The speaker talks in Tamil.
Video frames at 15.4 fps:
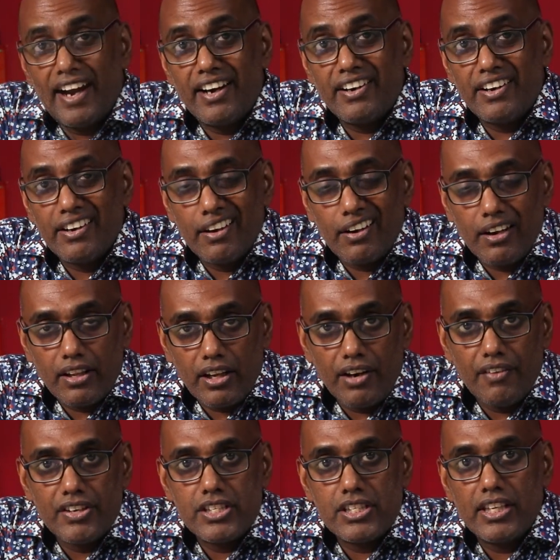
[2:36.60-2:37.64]
ஏர் ட்ரிகர்
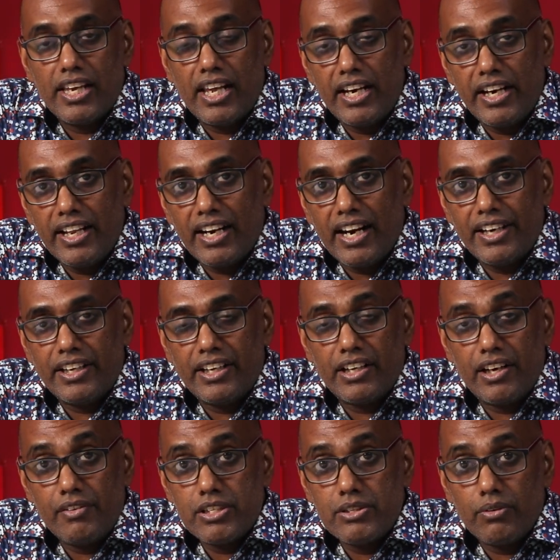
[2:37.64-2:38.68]
அதெல்லாம் வச்சு எல்இடி
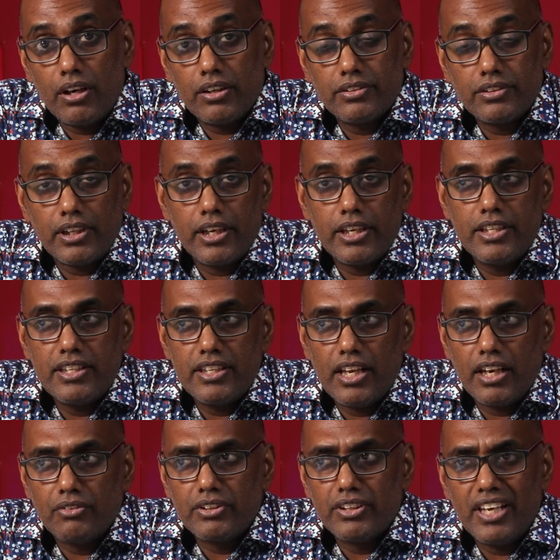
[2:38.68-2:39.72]
லைட்டிங்லாம் e வச்சு வாங்கணும்னா
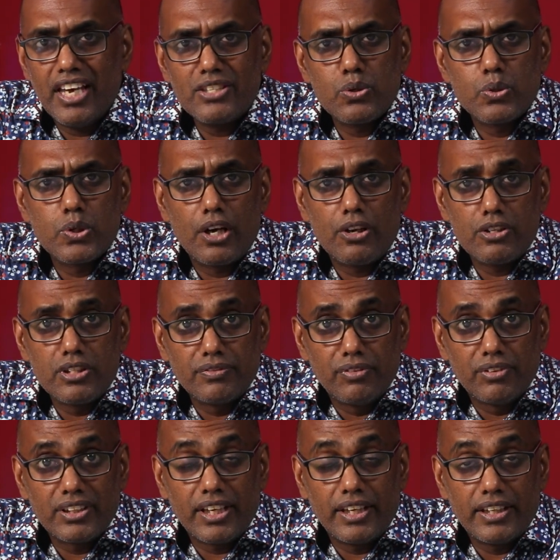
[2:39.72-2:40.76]
இந்தியாவில் வந்து ஏசு ஆரோஜி
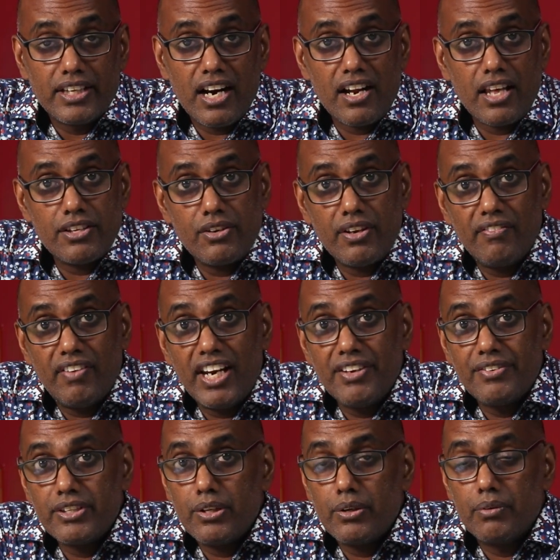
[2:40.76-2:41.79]
ஃபோன் தான் இருக்குது ஆனால் அதோட விலை
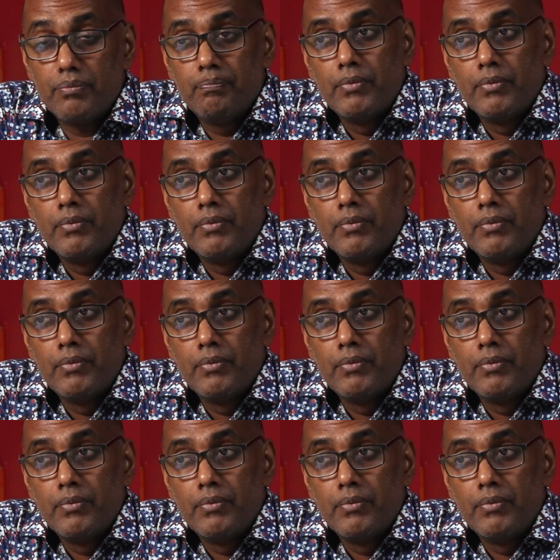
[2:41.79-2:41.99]
வந்து